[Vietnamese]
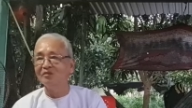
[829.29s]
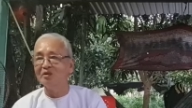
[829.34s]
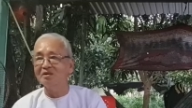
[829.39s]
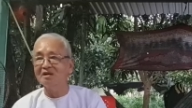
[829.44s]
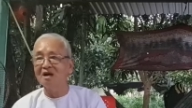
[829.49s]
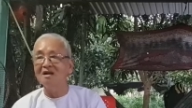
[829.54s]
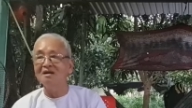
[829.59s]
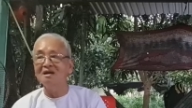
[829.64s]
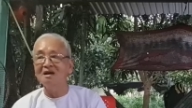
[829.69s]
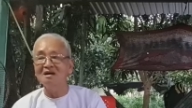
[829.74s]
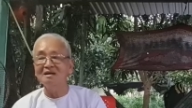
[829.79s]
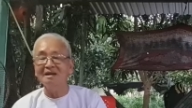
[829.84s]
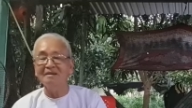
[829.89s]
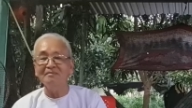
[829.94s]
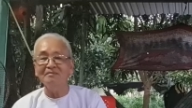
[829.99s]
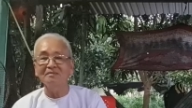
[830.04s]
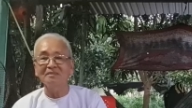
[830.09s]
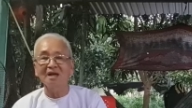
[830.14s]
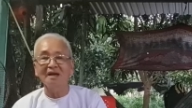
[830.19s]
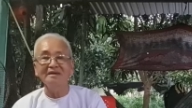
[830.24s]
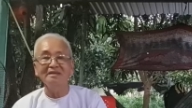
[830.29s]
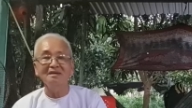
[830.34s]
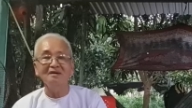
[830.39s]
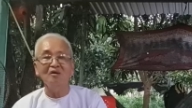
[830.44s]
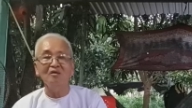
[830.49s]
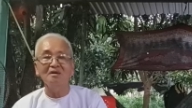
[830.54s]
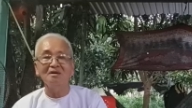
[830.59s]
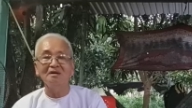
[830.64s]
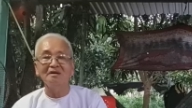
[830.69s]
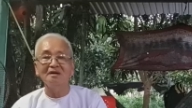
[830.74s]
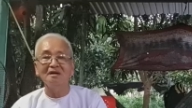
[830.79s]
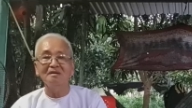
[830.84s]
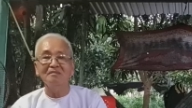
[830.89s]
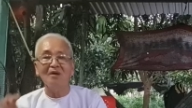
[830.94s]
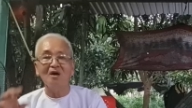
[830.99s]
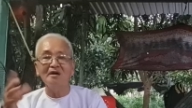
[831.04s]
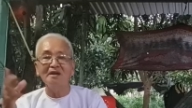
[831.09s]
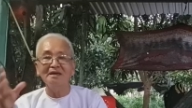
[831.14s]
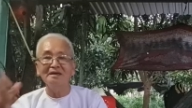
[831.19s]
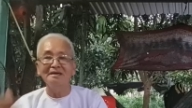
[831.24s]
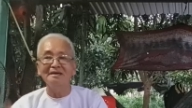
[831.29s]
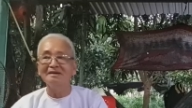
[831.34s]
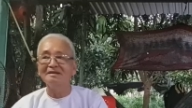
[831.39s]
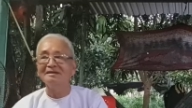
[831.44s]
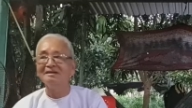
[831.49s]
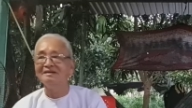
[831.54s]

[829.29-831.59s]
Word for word: nguy cơ lớn lắm kể như con người đó bỏ đi